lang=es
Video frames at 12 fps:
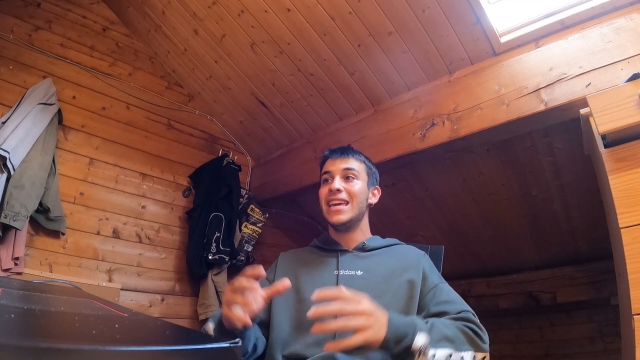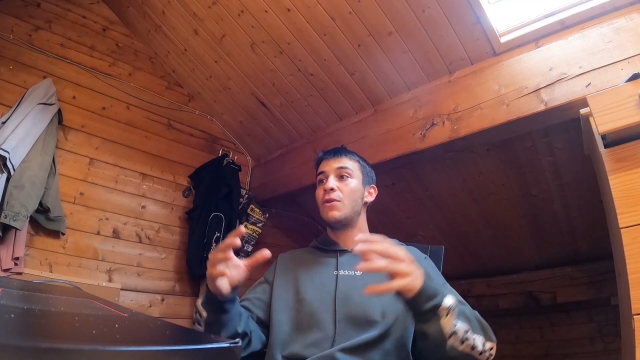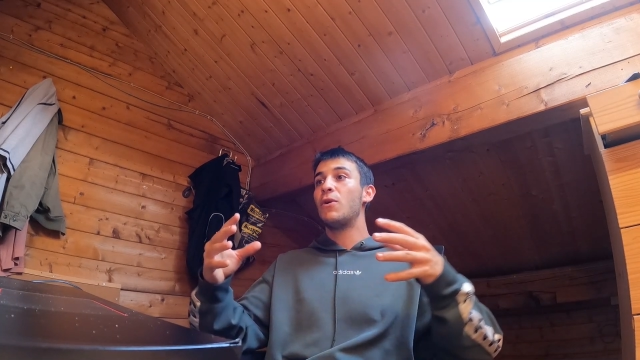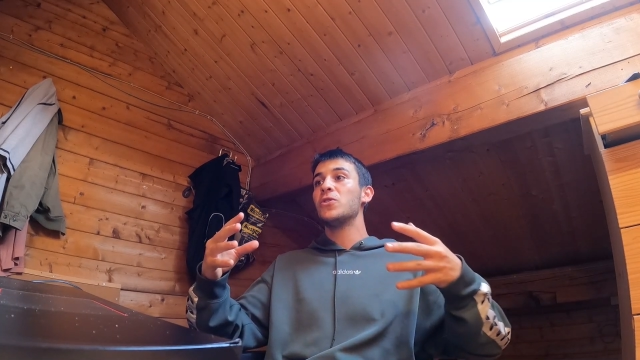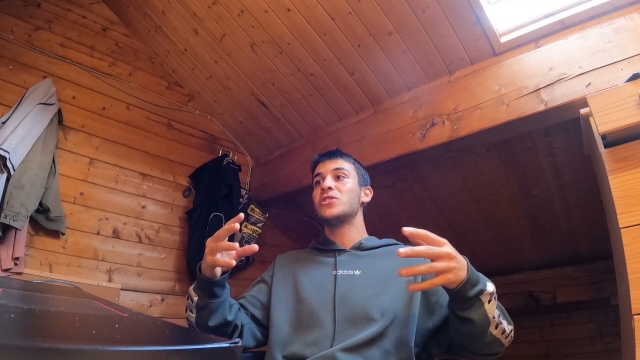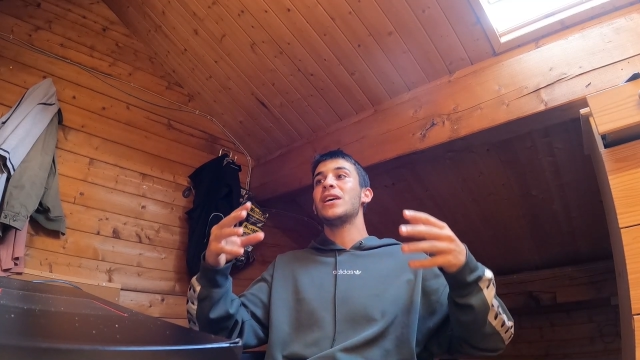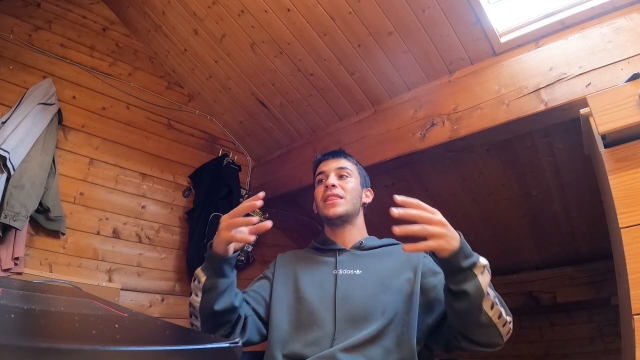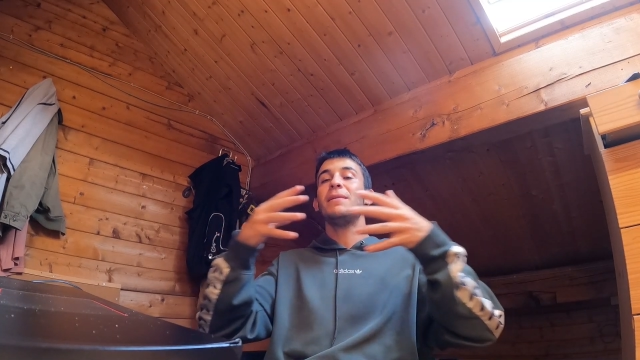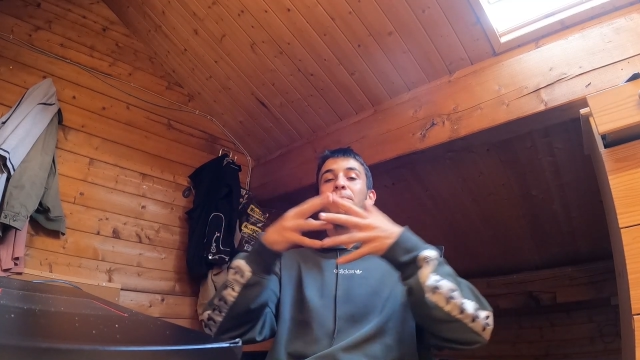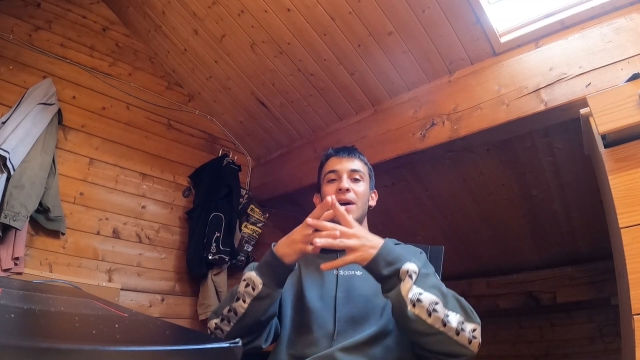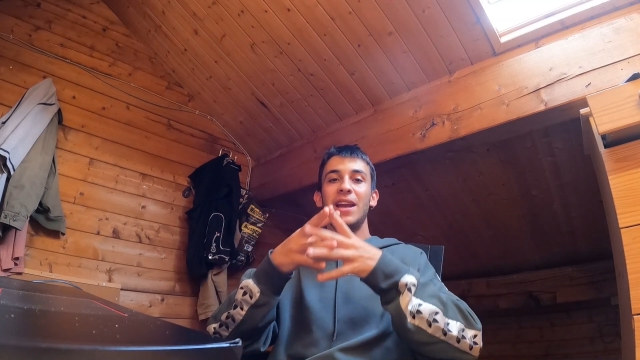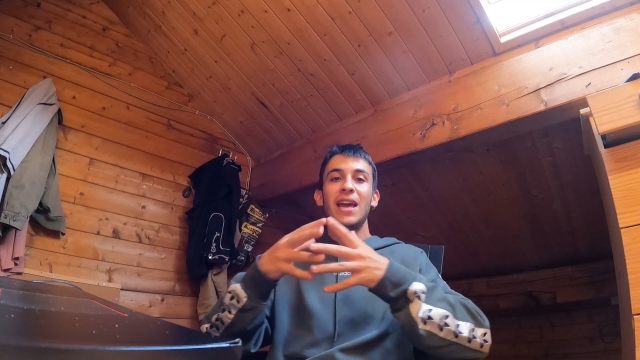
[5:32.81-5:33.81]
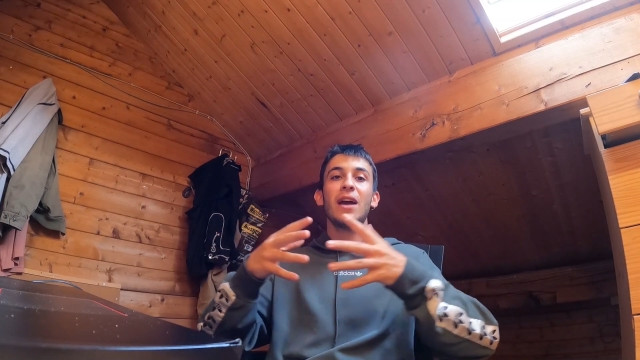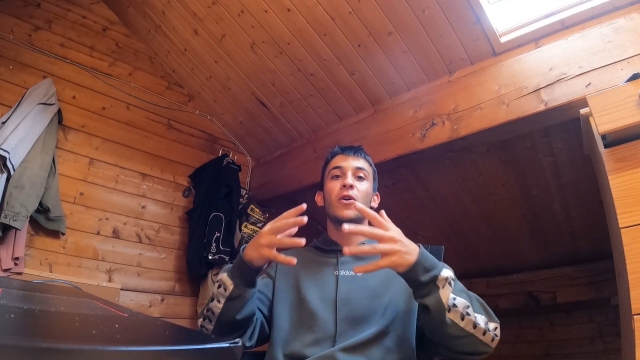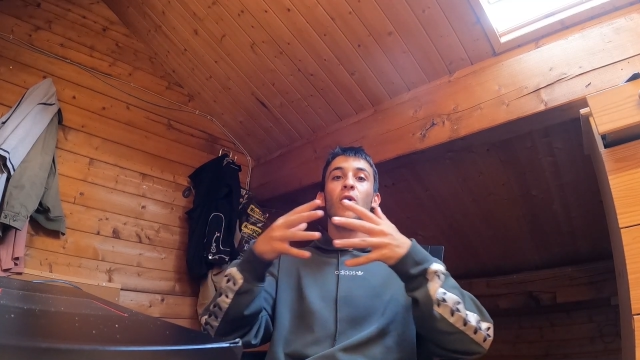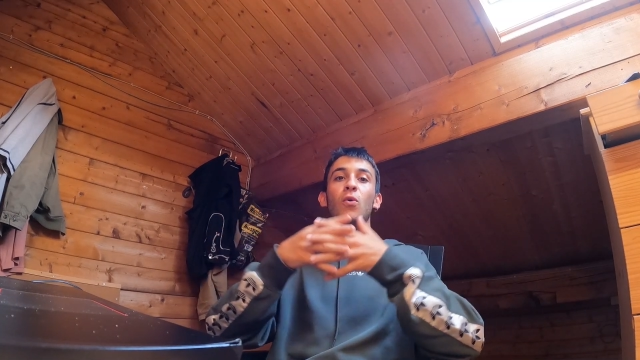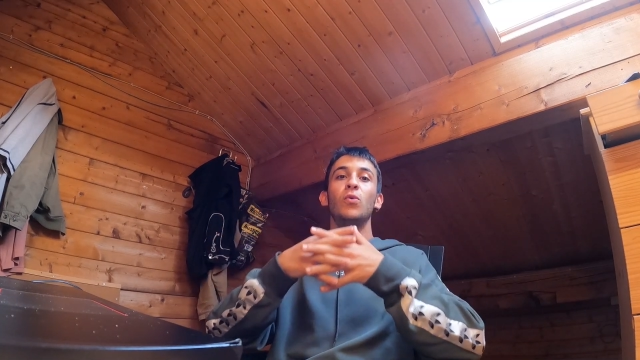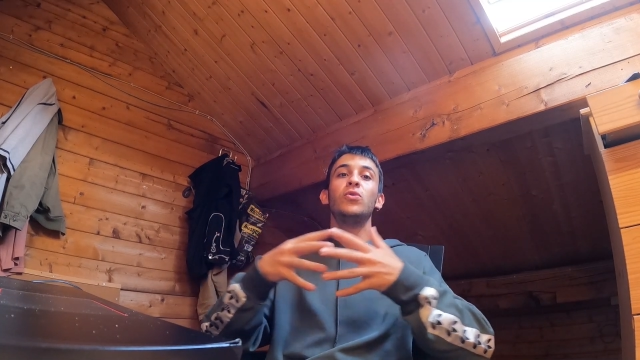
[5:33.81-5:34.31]
Y cuando se hace en pareja,
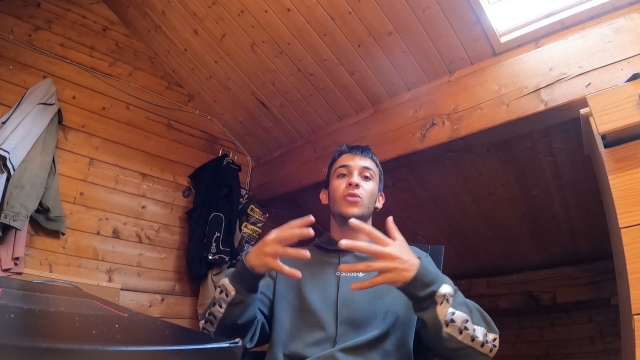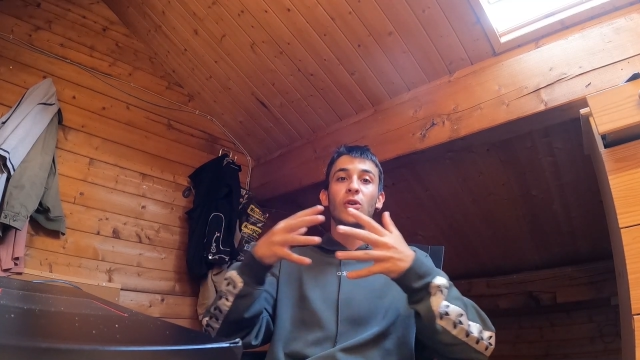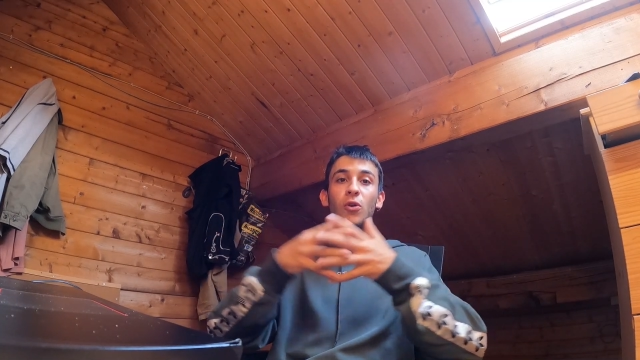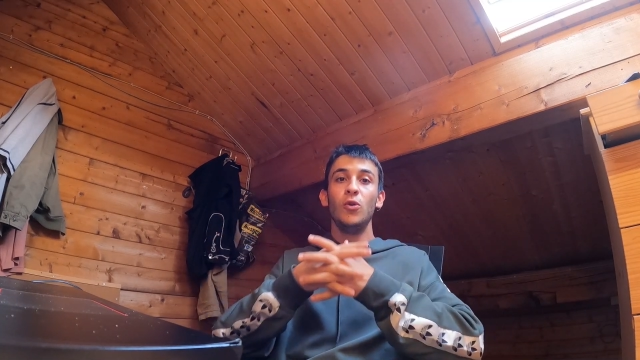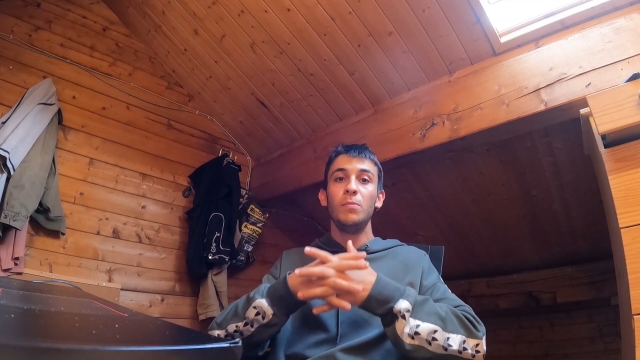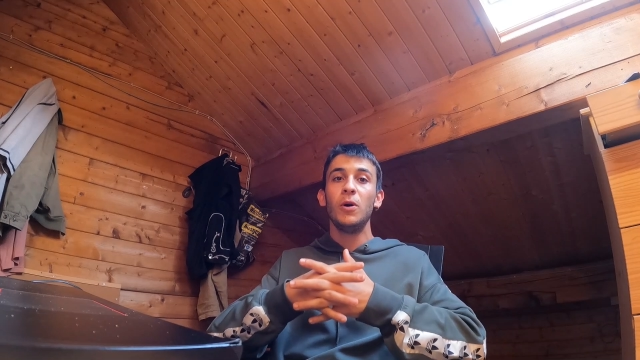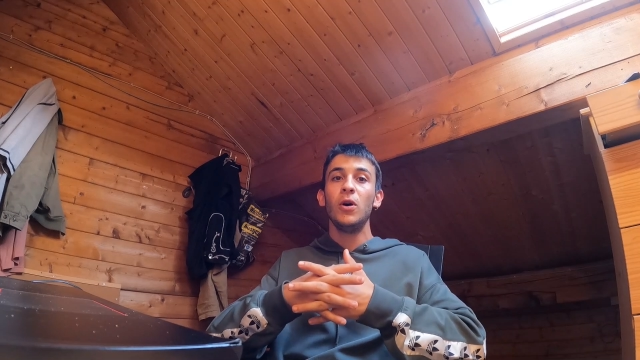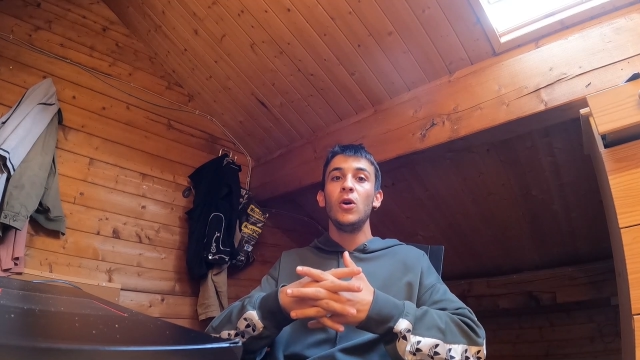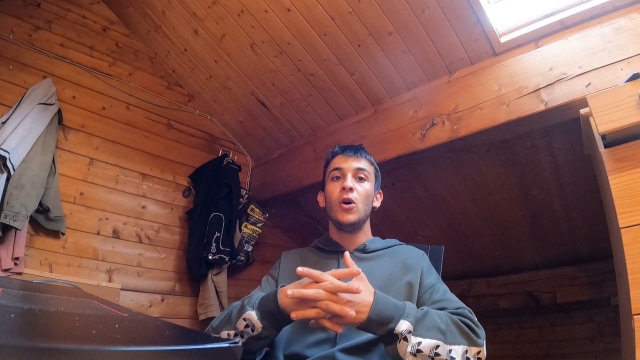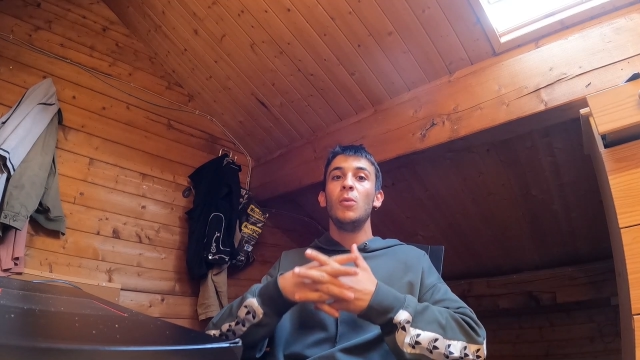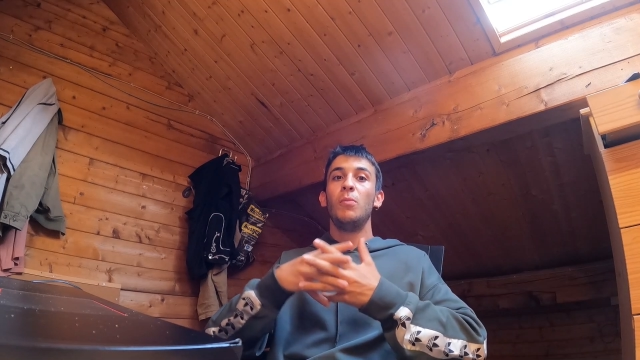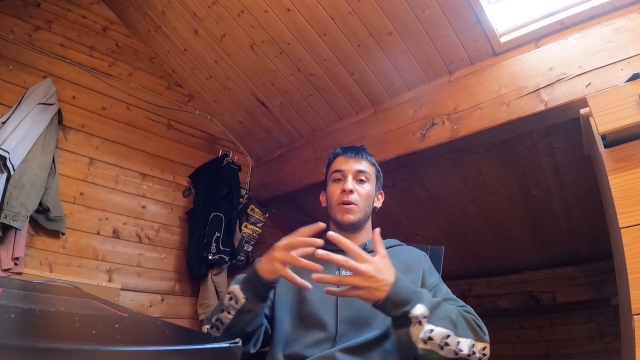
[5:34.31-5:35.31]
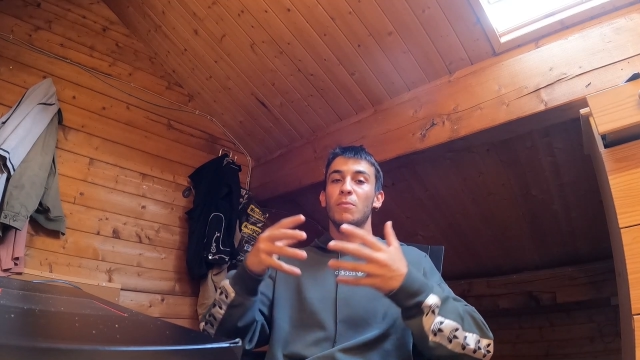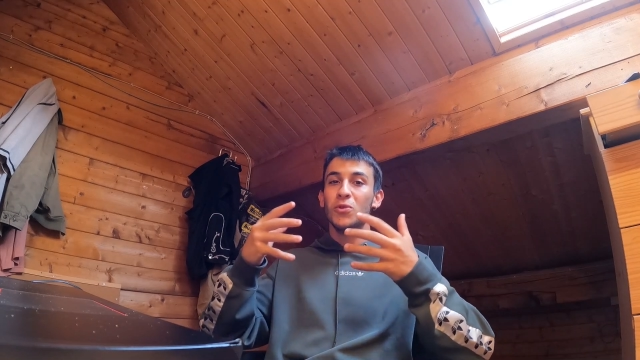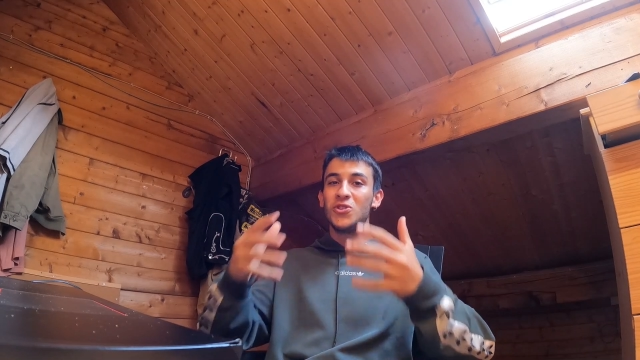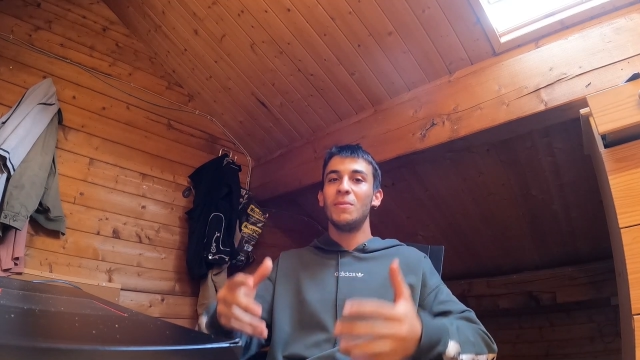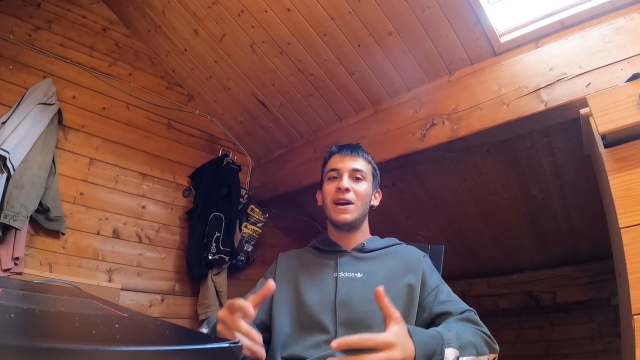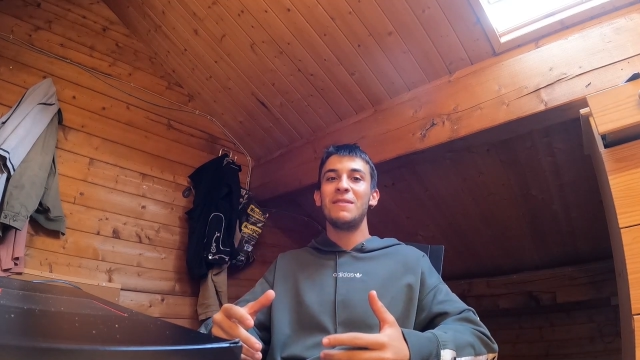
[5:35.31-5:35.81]
en conjunto, en grupo, pues
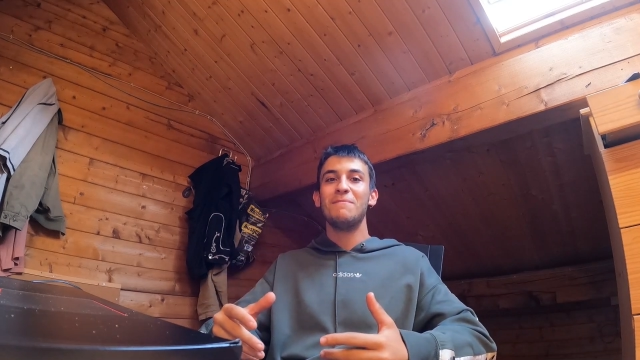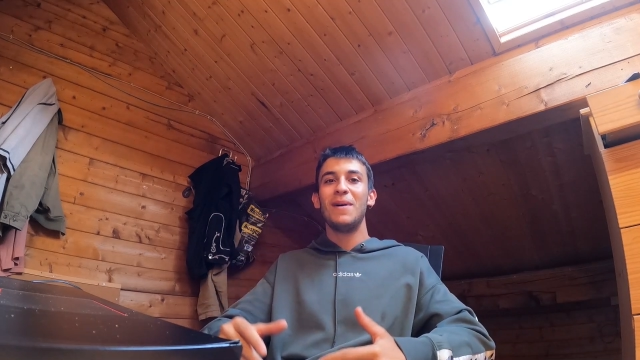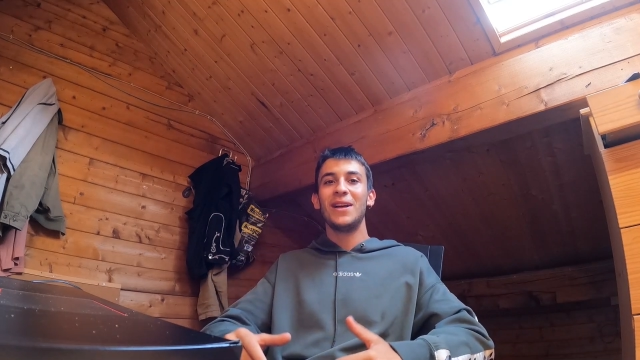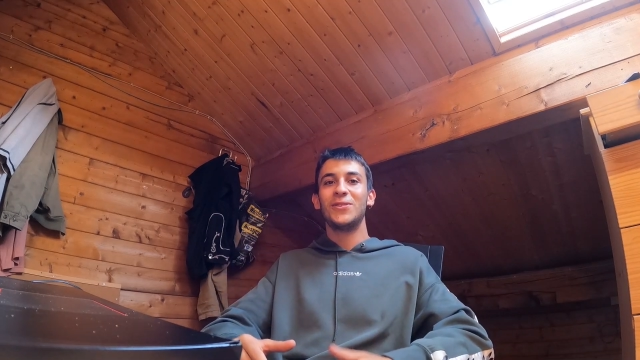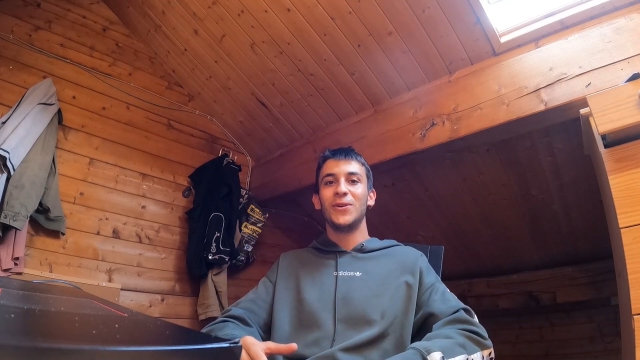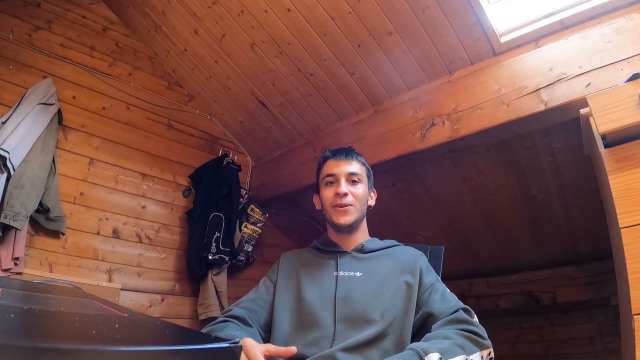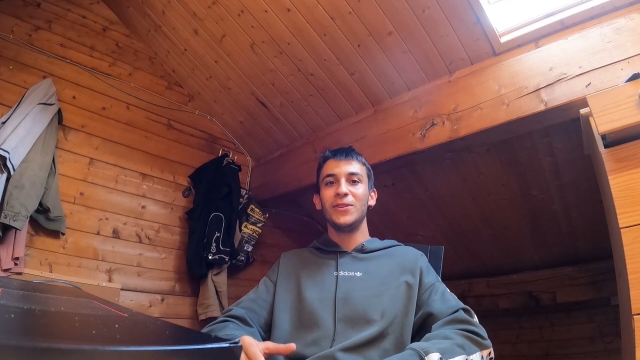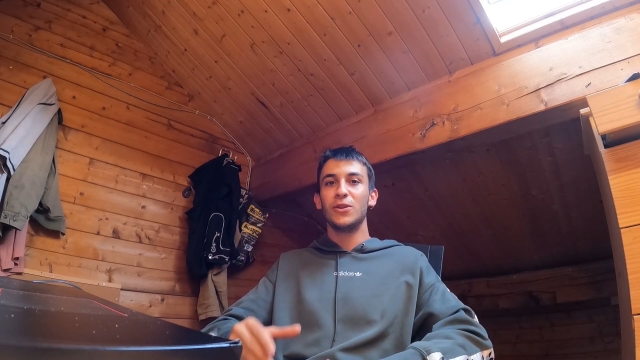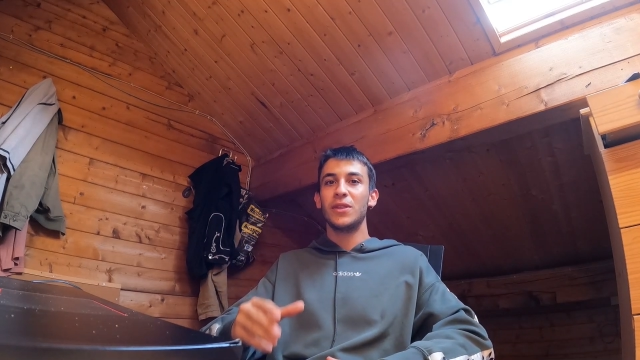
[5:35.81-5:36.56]
mucho más impacto, ¿no?